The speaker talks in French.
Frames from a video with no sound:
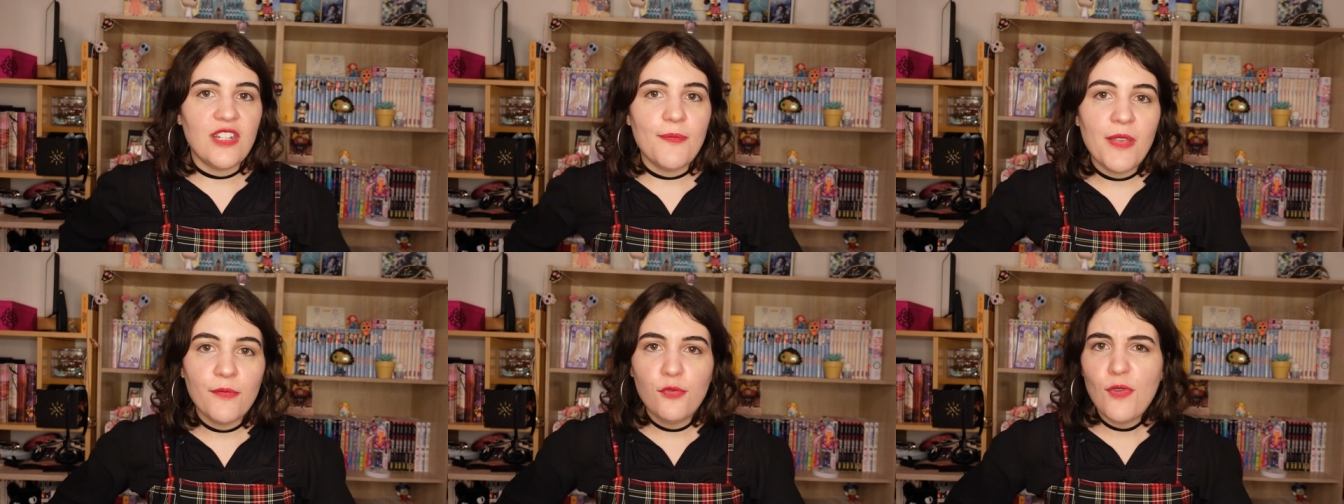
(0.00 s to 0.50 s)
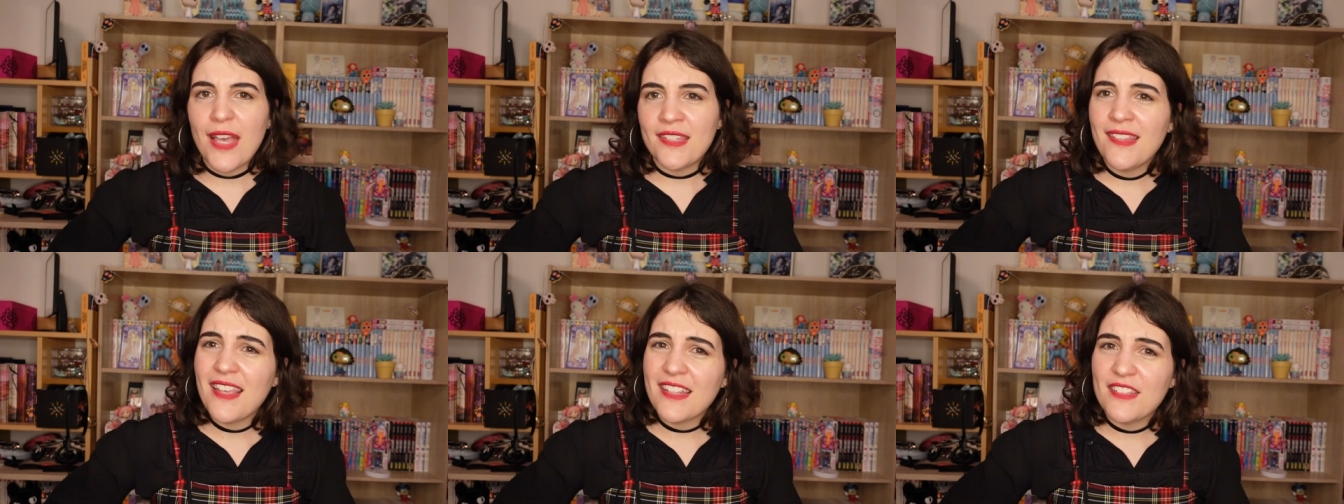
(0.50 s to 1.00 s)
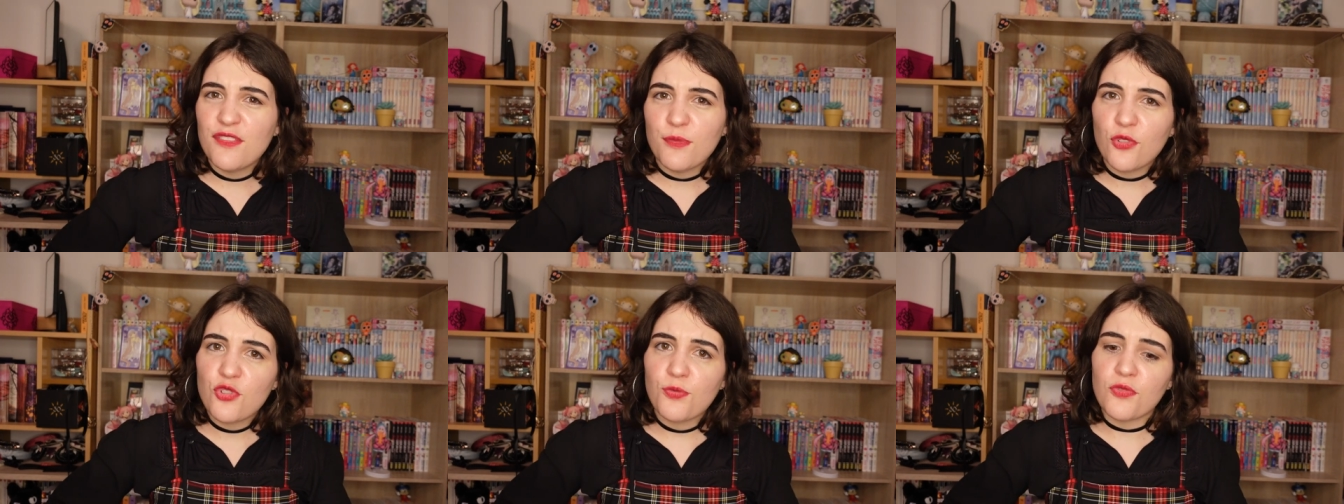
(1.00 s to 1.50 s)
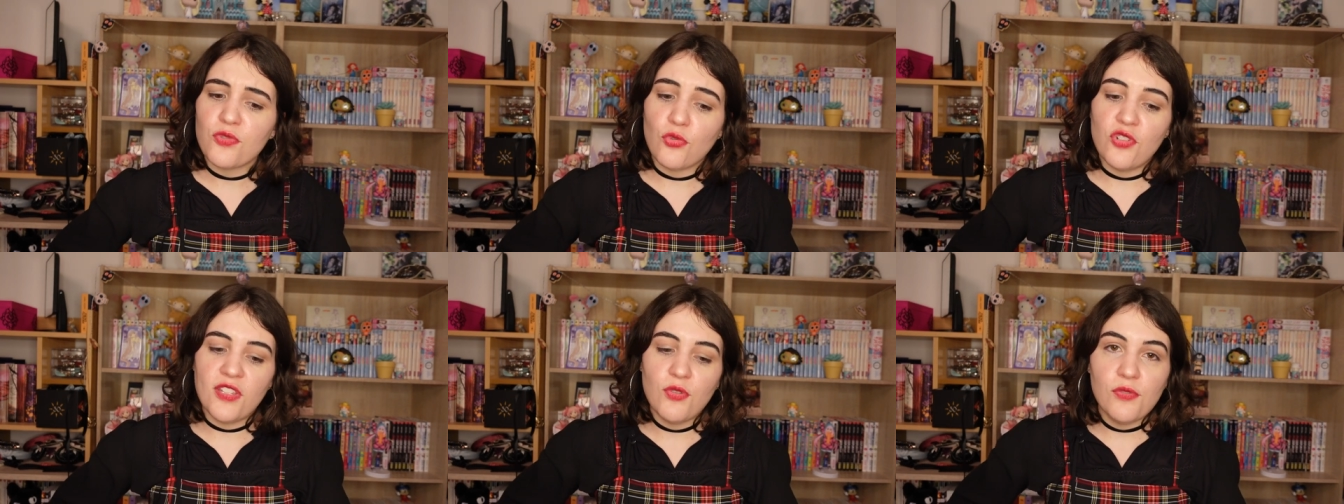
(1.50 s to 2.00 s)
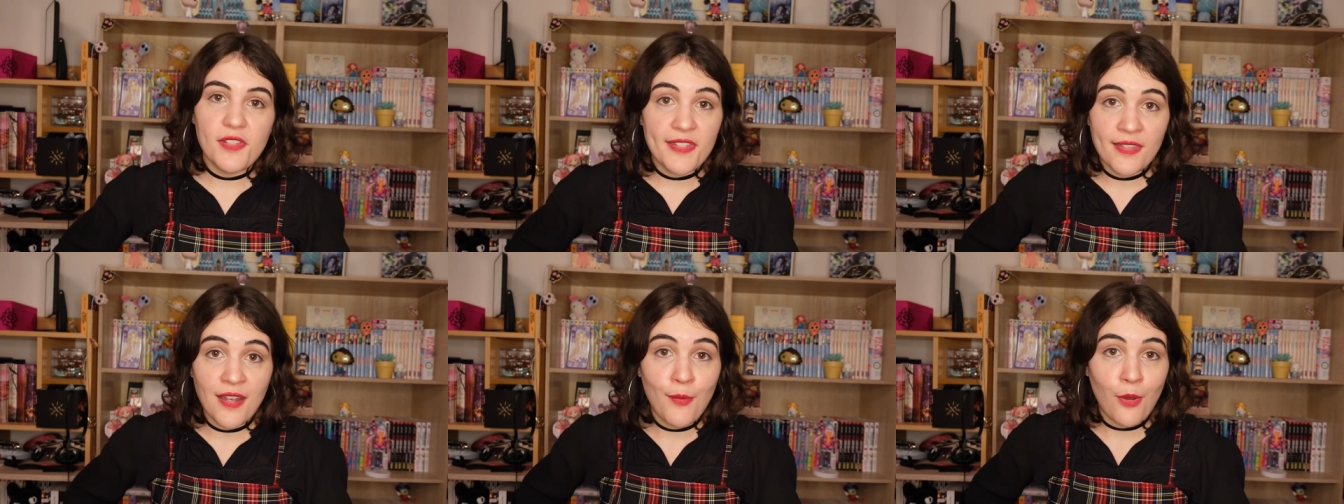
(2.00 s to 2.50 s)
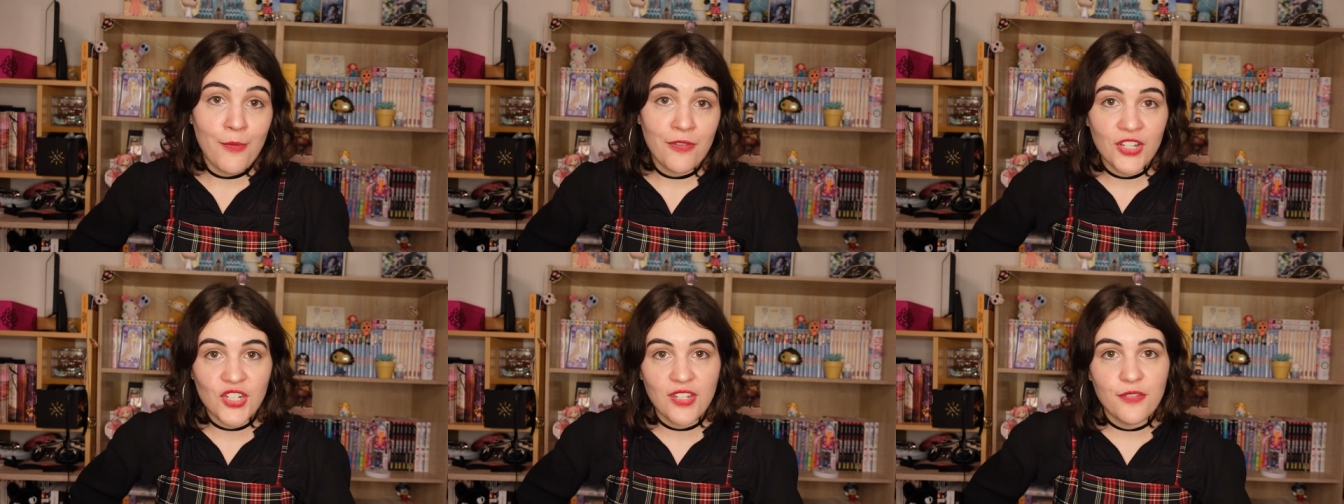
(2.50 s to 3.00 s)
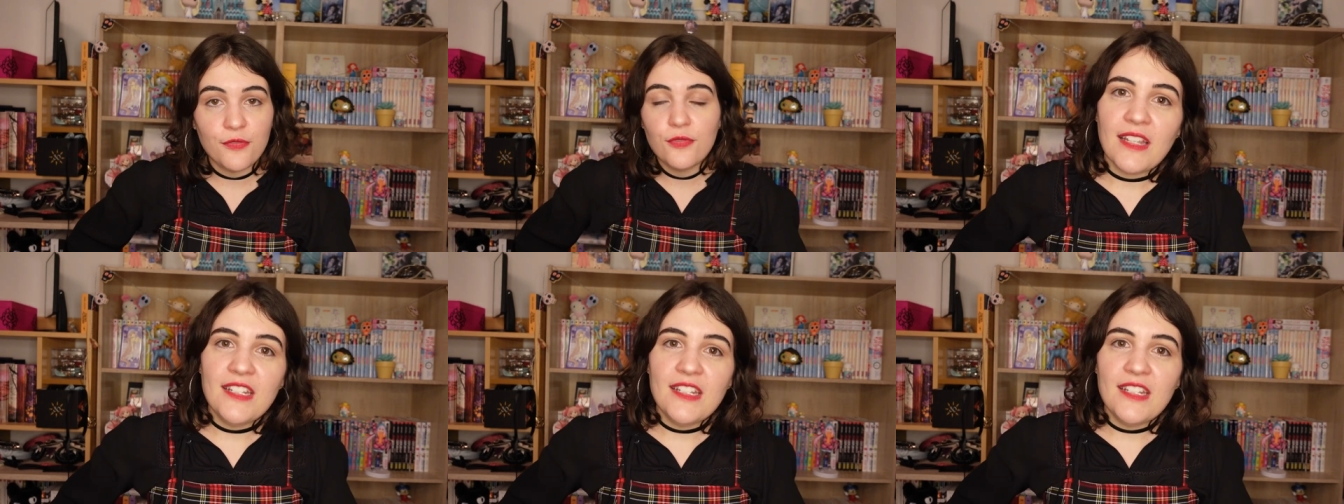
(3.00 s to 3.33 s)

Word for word: Je l'ai même vu assez tardivement, je pense que j'étais au lycée la première fois que je l'ai vu.